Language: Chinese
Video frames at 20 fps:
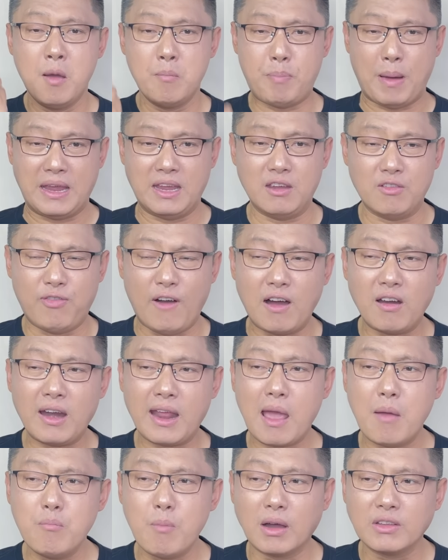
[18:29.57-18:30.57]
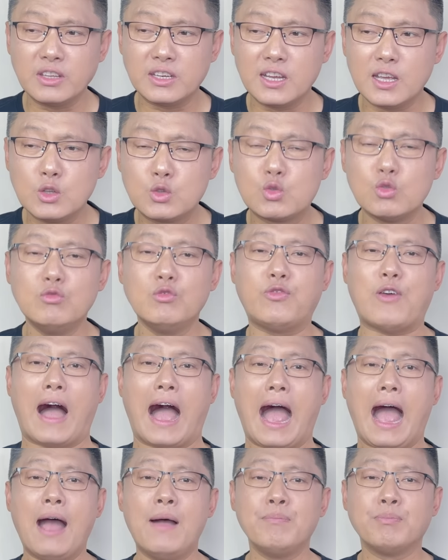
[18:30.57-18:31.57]
北方联盟的这些军
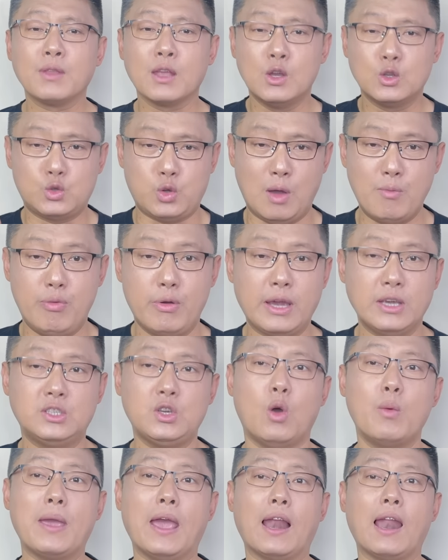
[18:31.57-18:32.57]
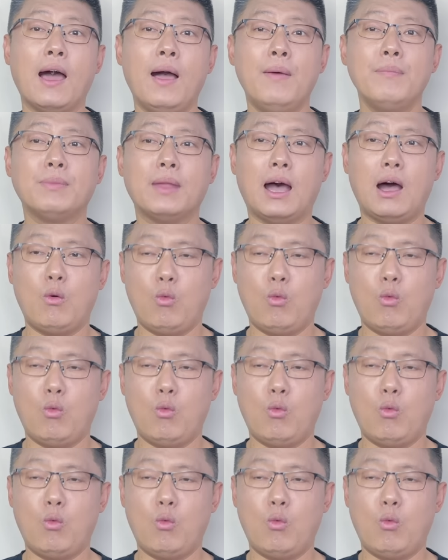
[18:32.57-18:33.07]
阀全部给消灭了啊！